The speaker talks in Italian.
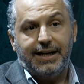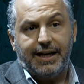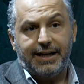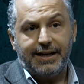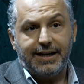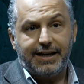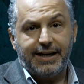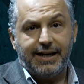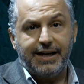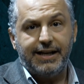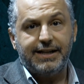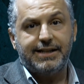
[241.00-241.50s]
e la
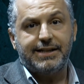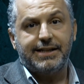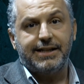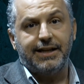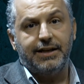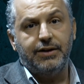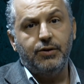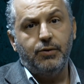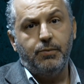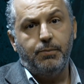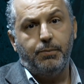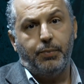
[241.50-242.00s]
ricchezza
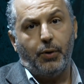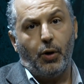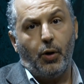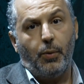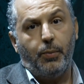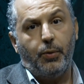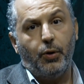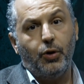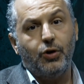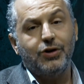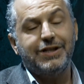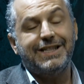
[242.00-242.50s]
di un
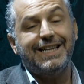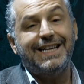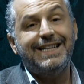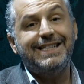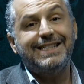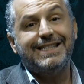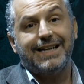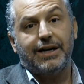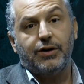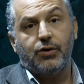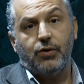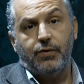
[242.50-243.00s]
popolo
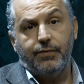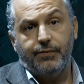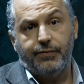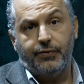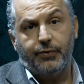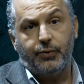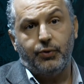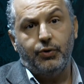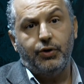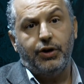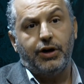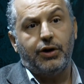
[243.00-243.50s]
senza
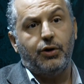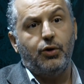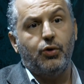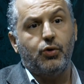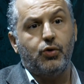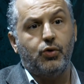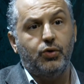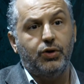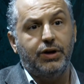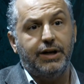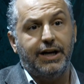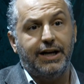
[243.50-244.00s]
confonderlo
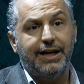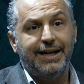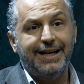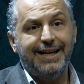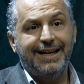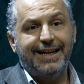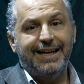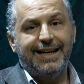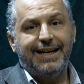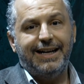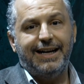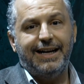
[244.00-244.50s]
con
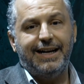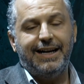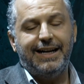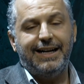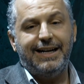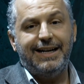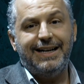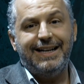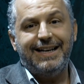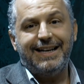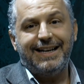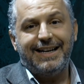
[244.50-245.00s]
eh,
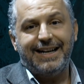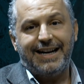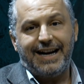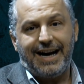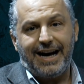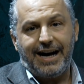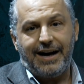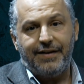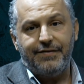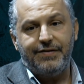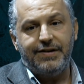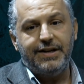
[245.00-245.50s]
le
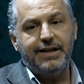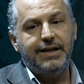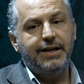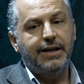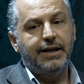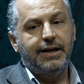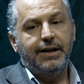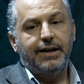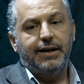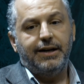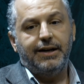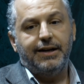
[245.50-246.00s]

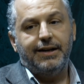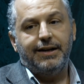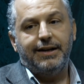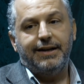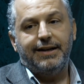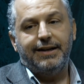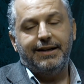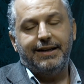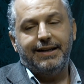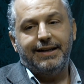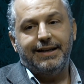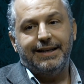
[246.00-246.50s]
gravi
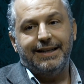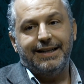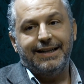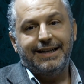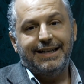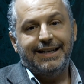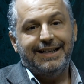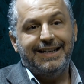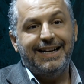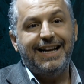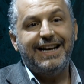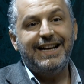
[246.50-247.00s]
eh,
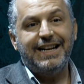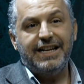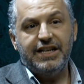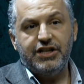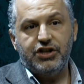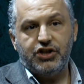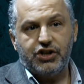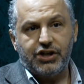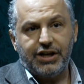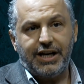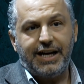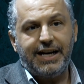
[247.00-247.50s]

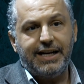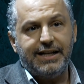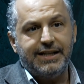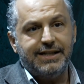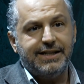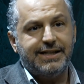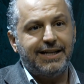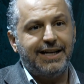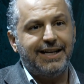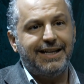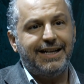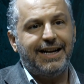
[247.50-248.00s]

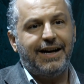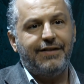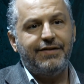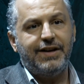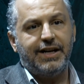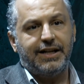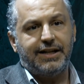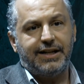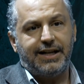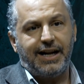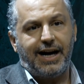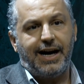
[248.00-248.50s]
negligenze, i
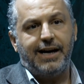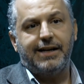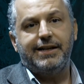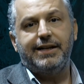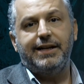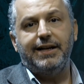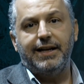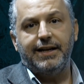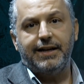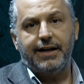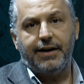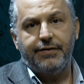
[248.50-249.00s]
gravi
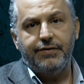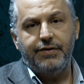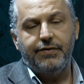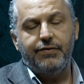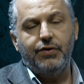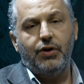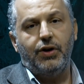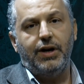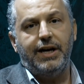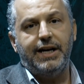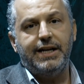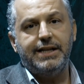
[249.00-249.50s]
attacchi, le gravi
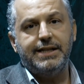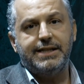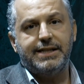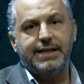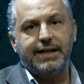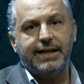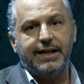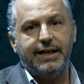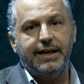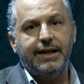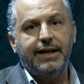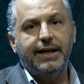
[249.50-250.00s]

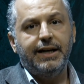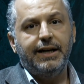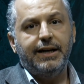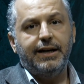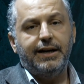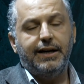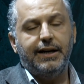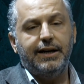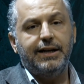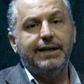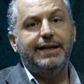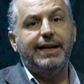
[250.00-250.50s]
violenze che
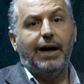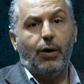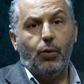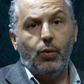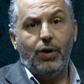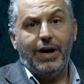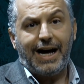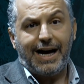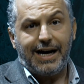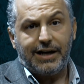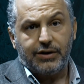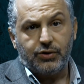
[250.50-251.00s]
eh, da
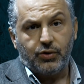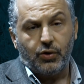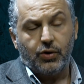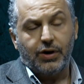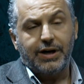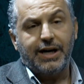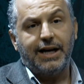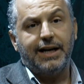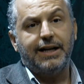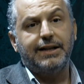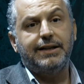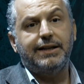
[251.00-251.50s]
un
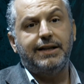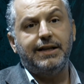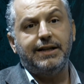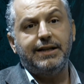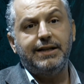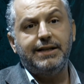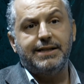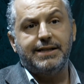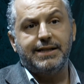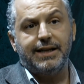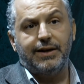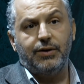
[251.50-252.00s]
lato
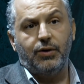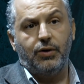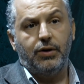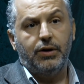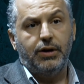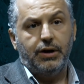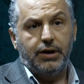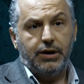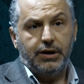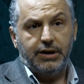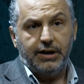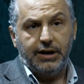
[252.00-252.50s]

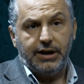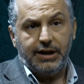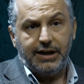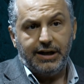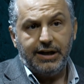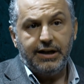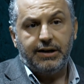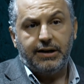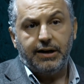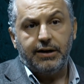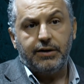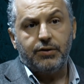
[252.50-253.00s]
caratterizzano eh,
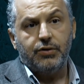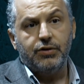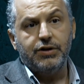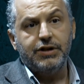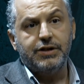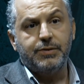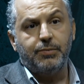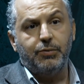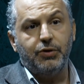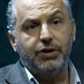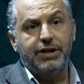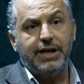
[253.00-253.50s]
il
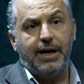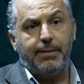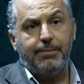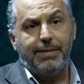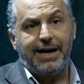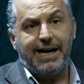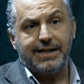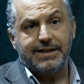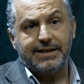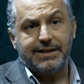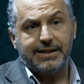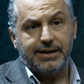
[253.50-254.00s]
terrorismo di
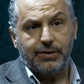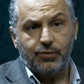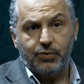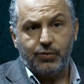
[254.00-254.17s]
Hamas,